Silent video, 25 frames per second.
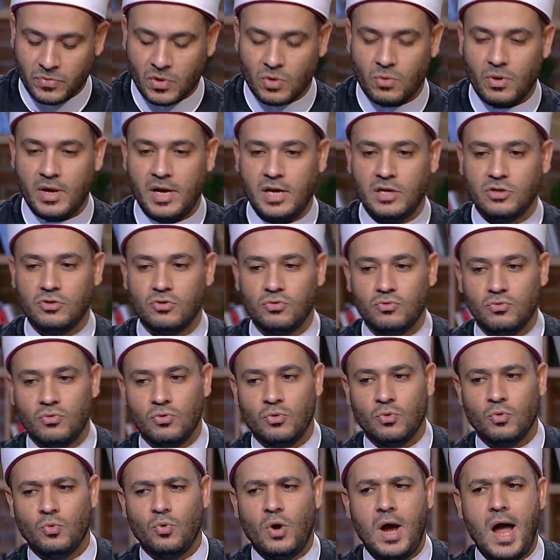واحد
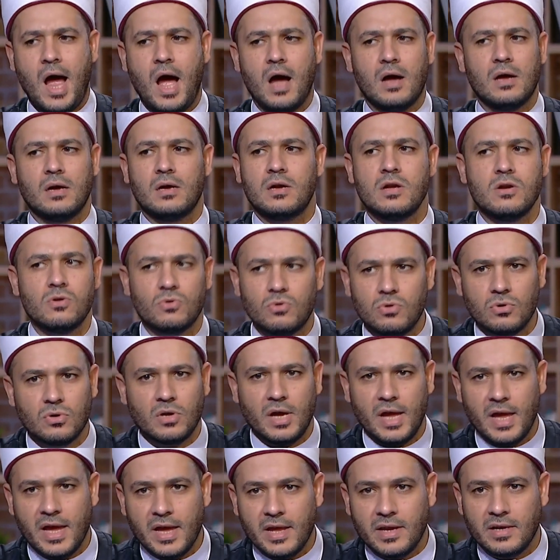يقول وحق
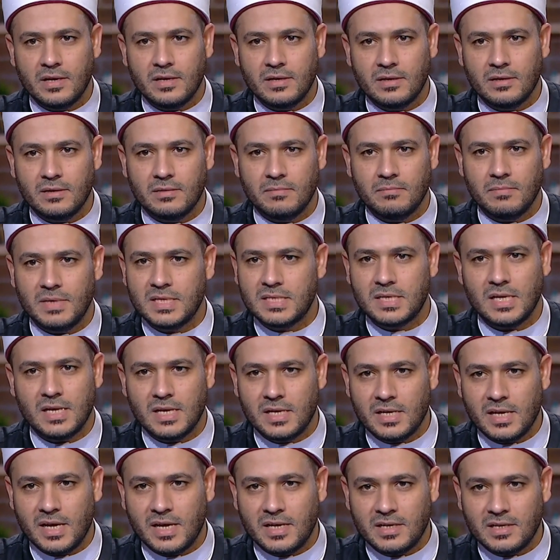القرآن مثلا
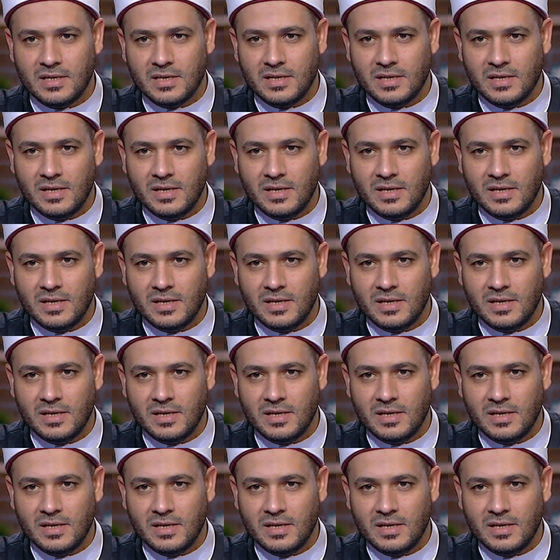يعني